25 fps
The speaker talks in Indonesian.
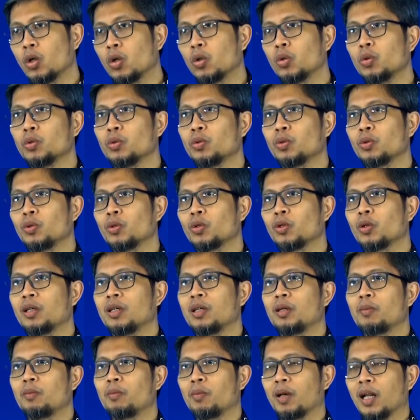untuk
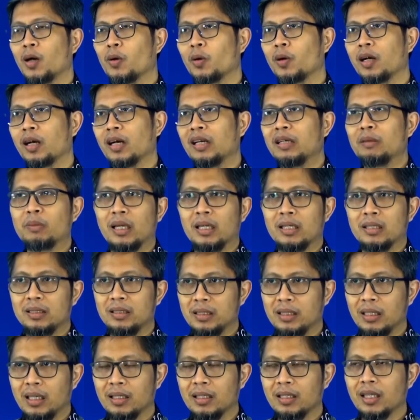melakukan
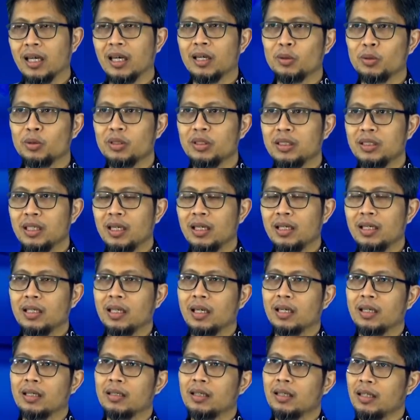maksiat harusnya
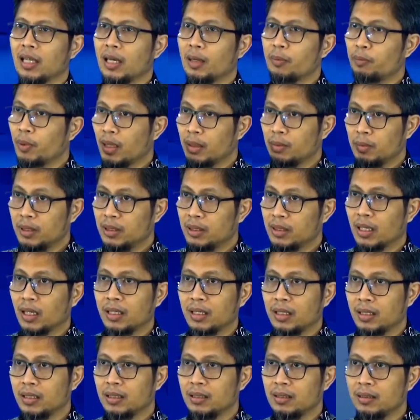dengan kita pahami
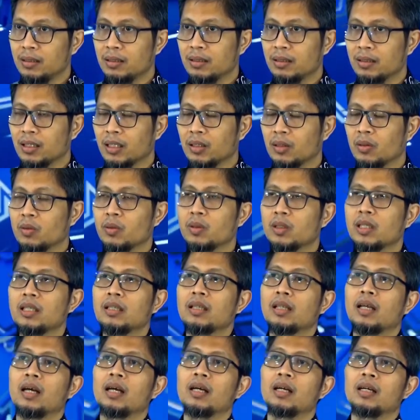sains gitu
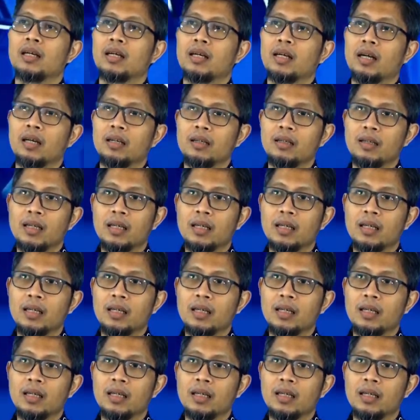kita akan